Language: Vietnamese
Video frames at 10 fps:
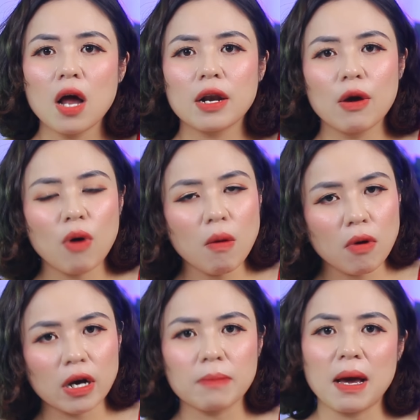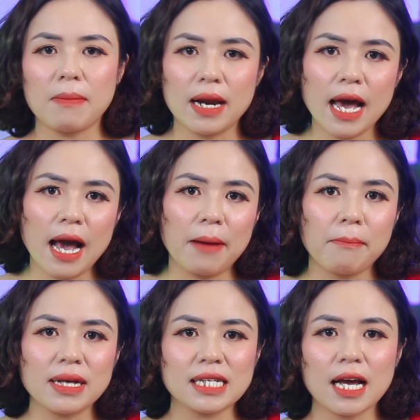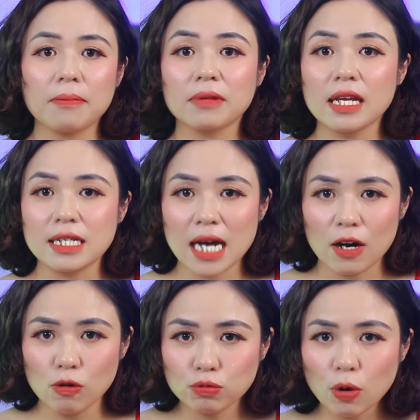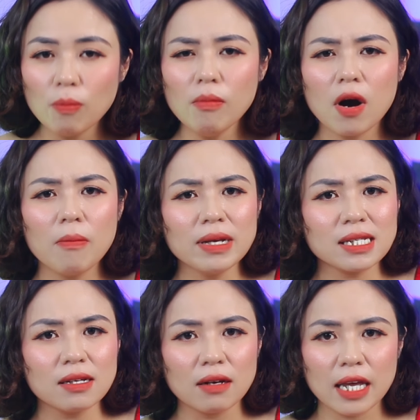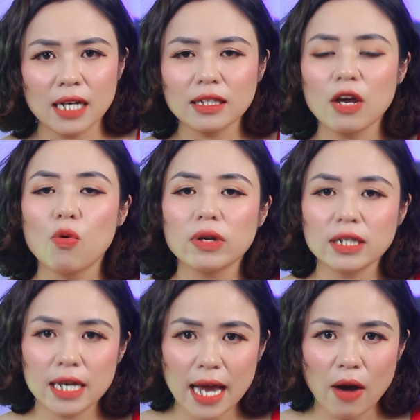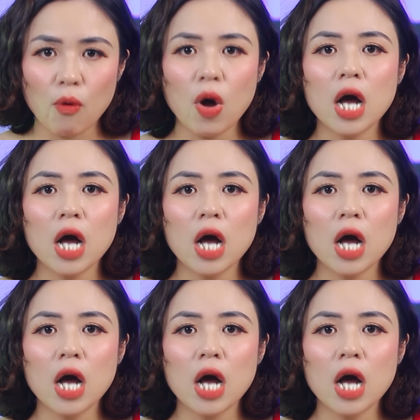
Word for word: Nếu không có kịch bản bán hàng, bạn sẽ gặp tình trạng lúng túng, không biết xử lý các tình huống như thế nào,